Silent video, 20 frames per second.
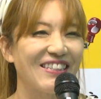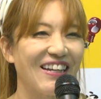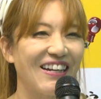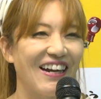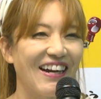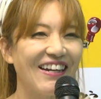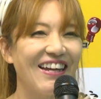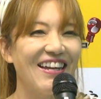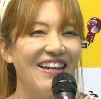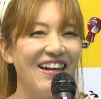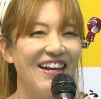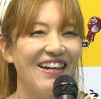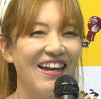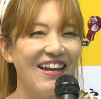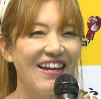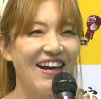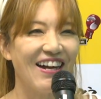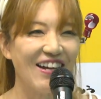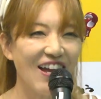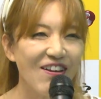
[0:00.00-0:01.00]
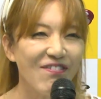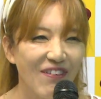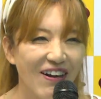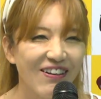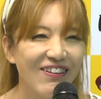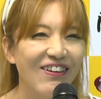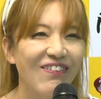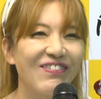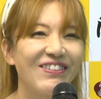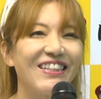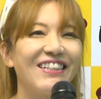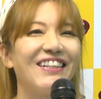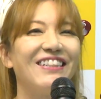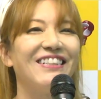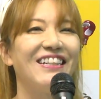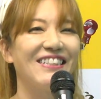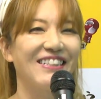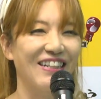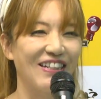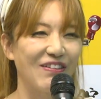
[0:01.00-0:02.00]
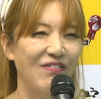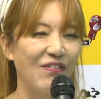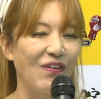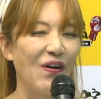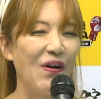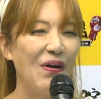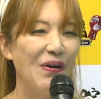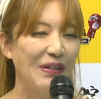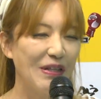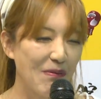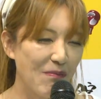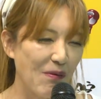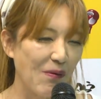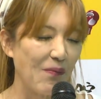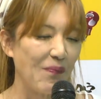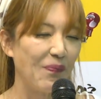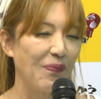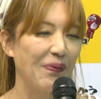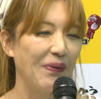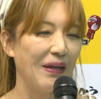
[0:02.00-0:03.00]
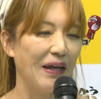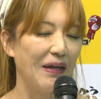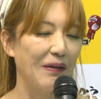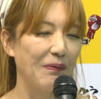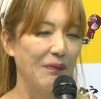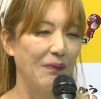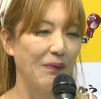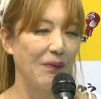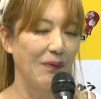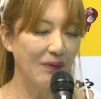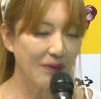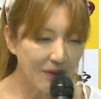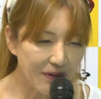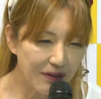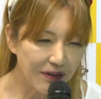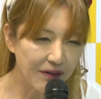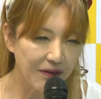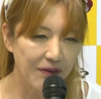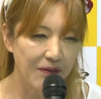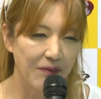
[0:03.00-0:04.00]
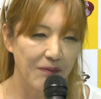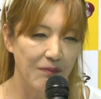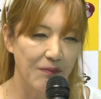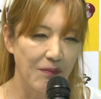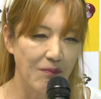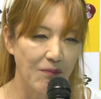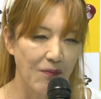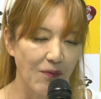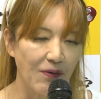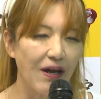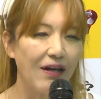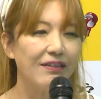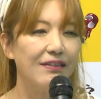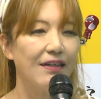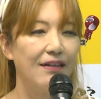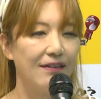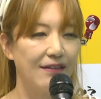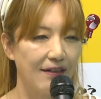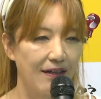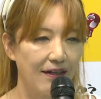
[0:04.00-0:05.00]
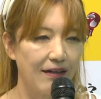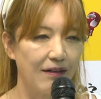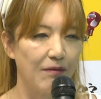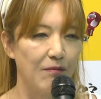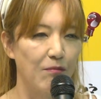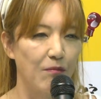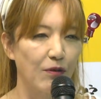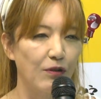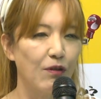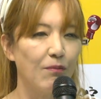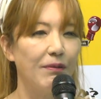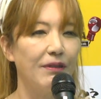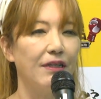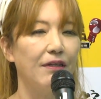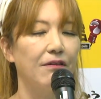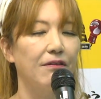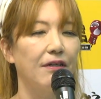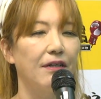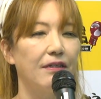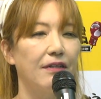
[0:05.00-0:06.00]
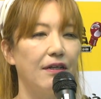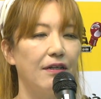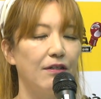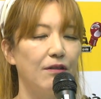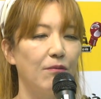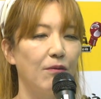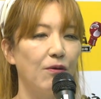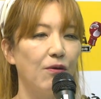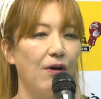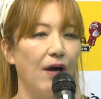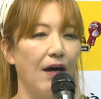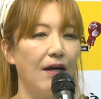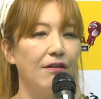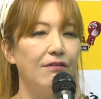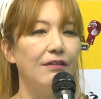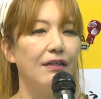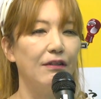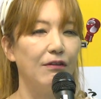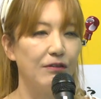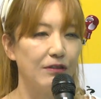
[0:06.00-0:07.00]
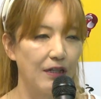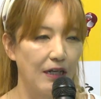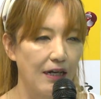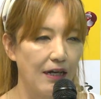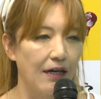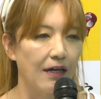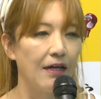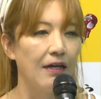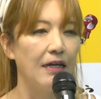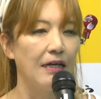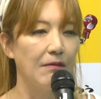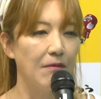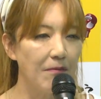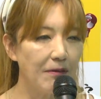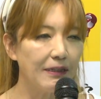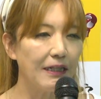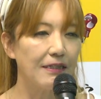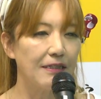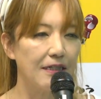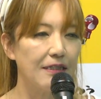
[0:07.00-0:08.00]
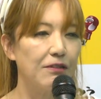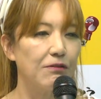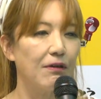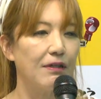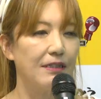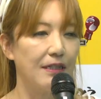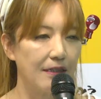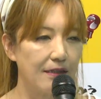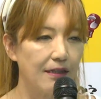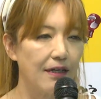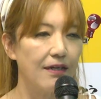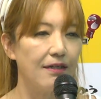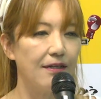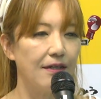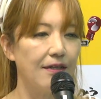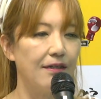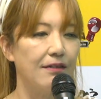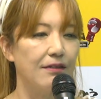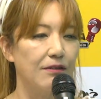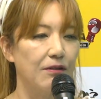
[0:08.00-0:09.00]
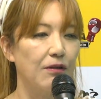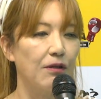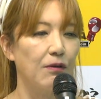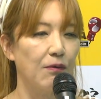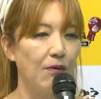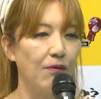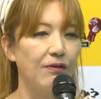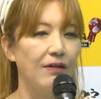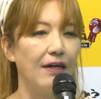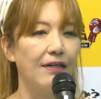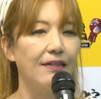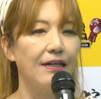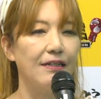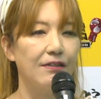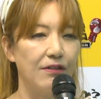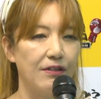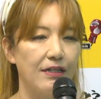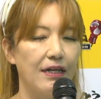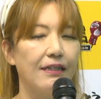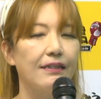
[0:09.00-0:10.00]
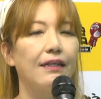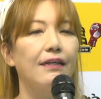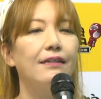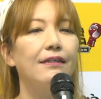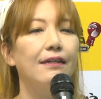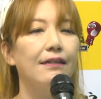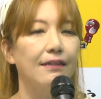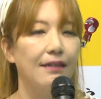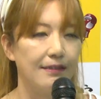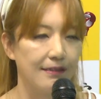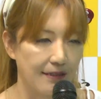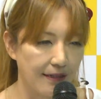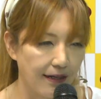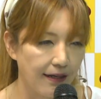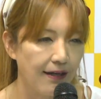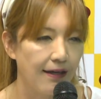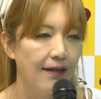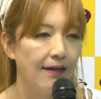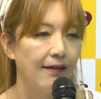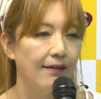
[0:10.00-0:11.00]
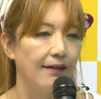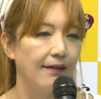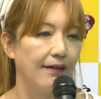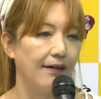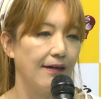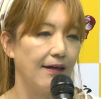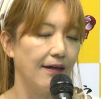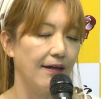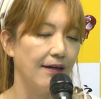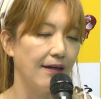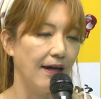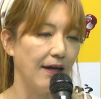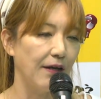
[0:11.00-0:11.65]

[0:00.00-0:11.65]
たら上げ上げ上げもあるかもしれないですけども、でも本当にお客さんが求めてくれているものがあるんだとしたら、今まで全場は絶対にそれを裏切らずにやってきたんですね。だから